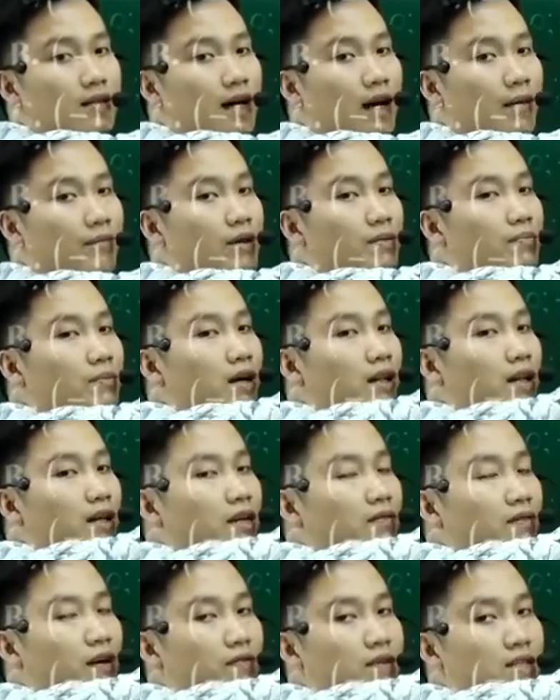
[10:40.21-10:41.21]
Hàm nghịch biến là
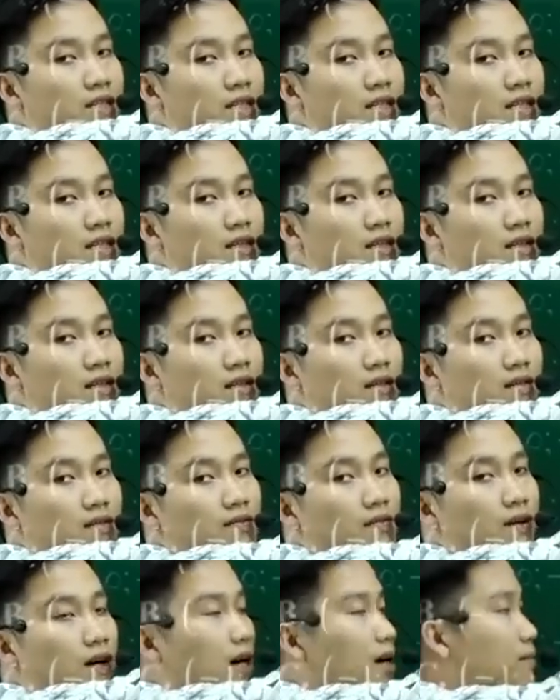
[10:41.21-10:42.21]
y phẩy phải gì?
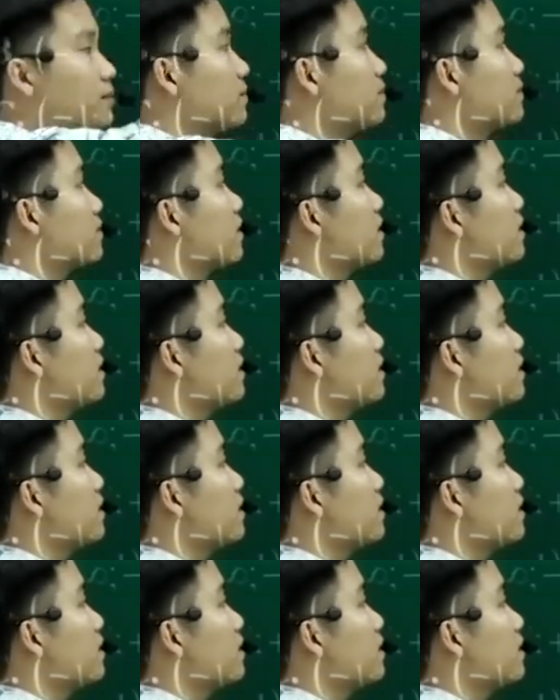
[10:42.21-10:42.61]
Phải âm.